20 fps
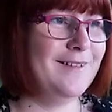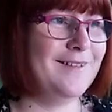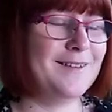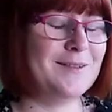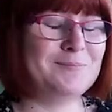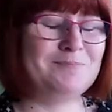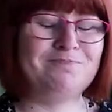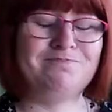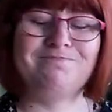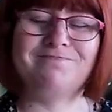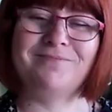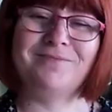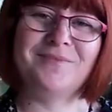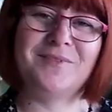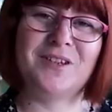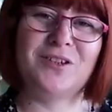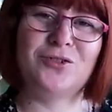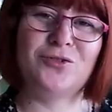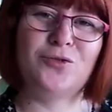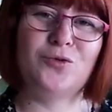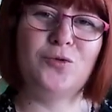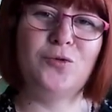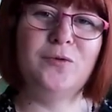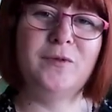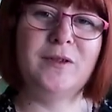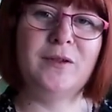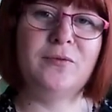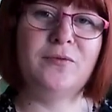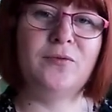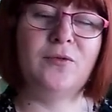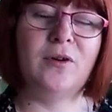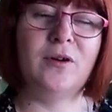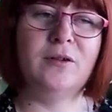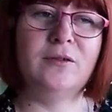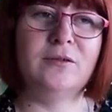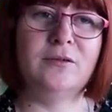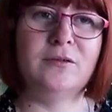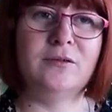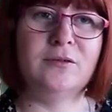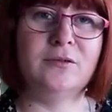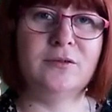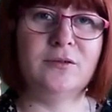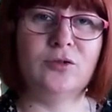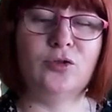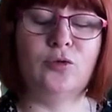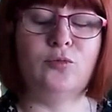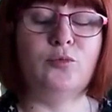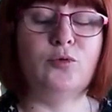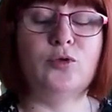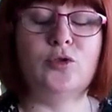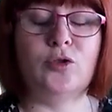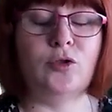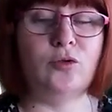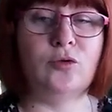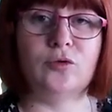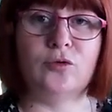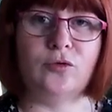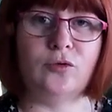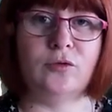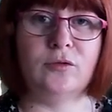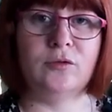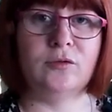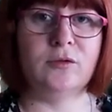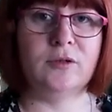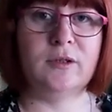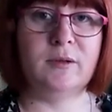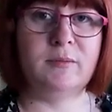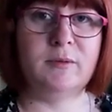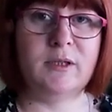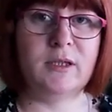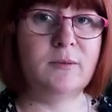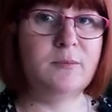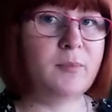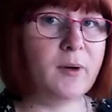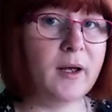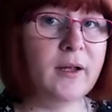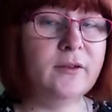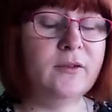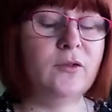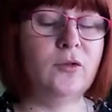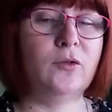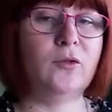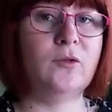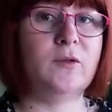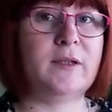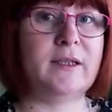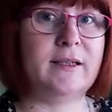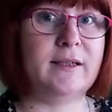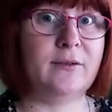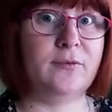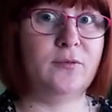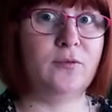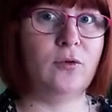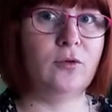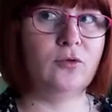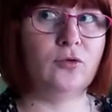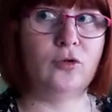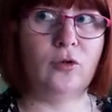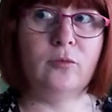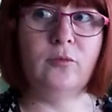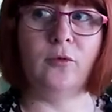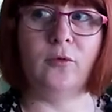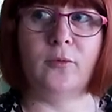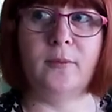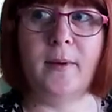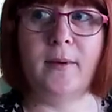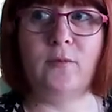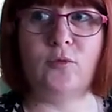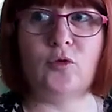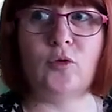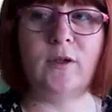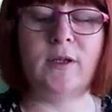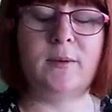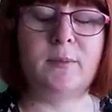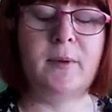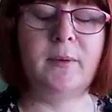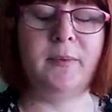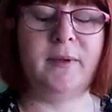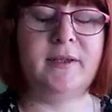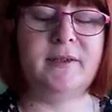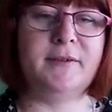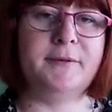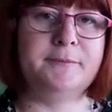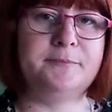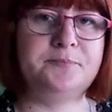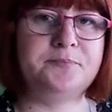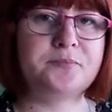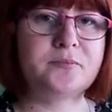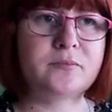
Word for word: euh, je trouve des fois euh, des, petites, des petites plantes et des fois on tombe même sur des pépites.